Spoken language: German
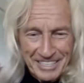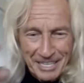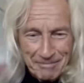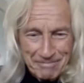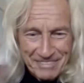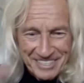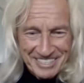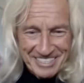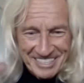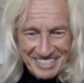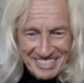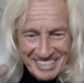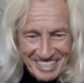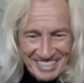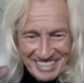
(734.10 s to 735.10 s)
ich habe
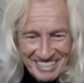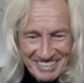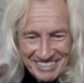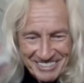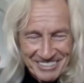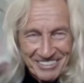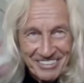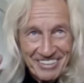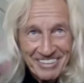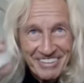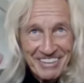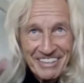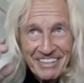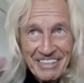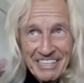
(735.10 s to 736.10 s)
gezittert. So.
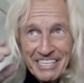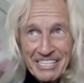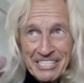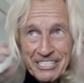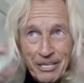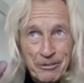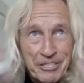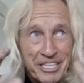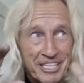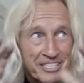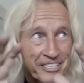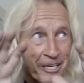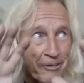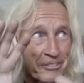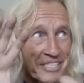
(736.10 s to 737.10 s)
Ich schaue die
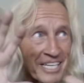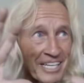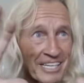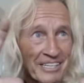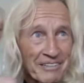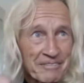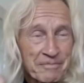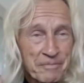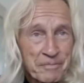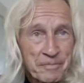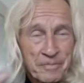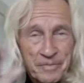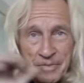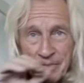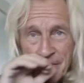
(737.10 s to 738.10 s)
Kartause an.
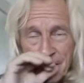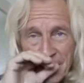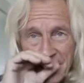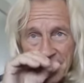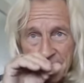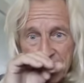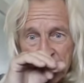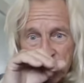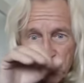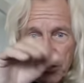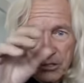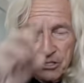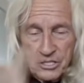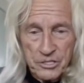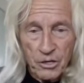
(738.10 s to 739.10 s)
Ich sehe
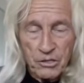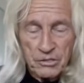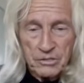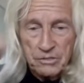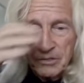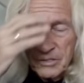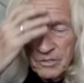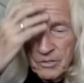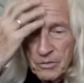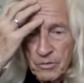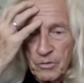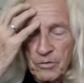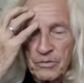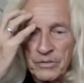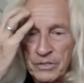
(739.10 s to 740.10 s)
George Song
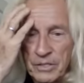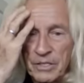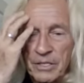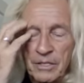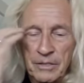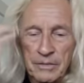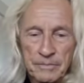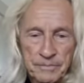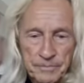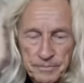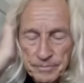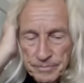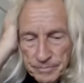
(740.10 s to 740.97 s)
und äh,